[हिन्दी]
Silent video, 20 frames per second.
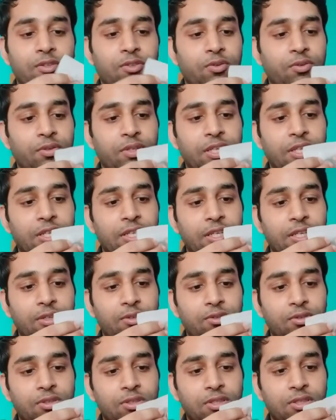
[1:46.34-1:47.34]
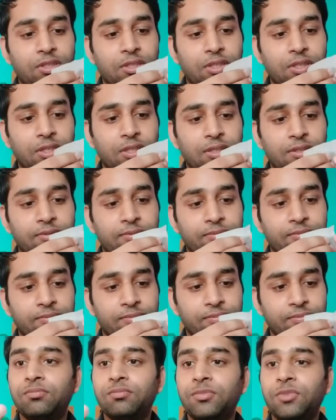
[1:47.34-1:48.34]
तो उन्होंने कुछ
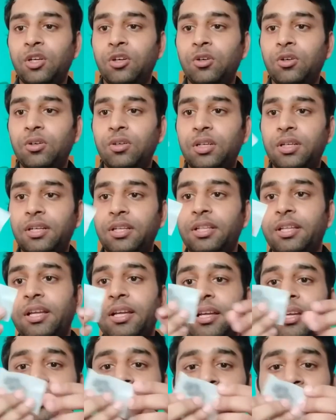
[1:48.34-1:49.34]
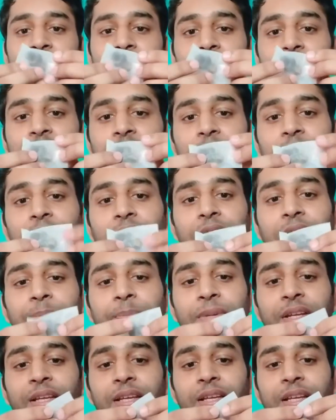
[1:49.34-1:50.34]
और दिया है सारा
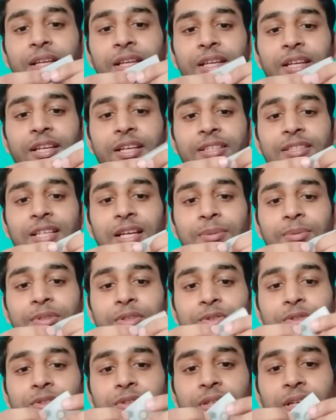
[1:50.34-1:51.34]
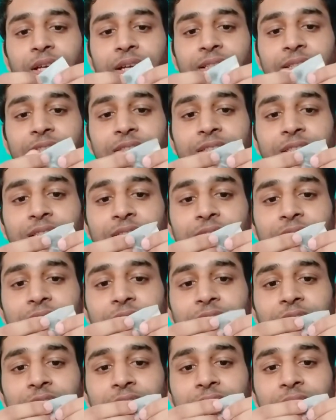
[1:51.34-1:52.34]
अपने ईयर के हिसाब से कुछ एडजस्ट कर
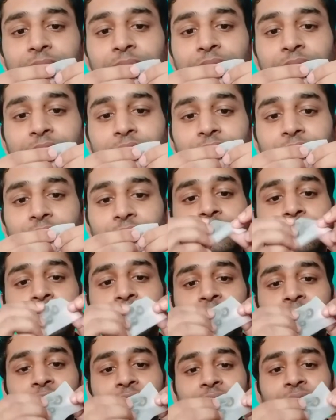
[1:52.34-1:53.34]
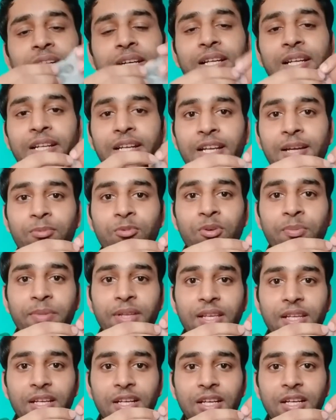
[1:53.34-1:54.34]
सकते हैं सर जिसका कलर आपको
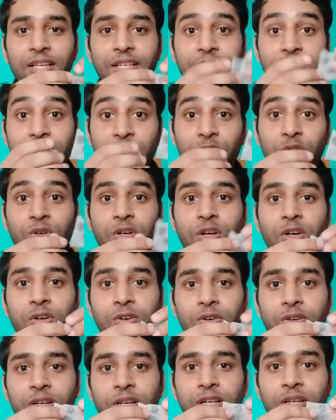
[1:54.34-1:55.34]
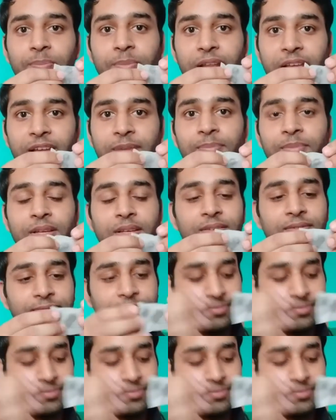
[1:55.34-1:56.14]
मिलेगा येलो और ब्लैक में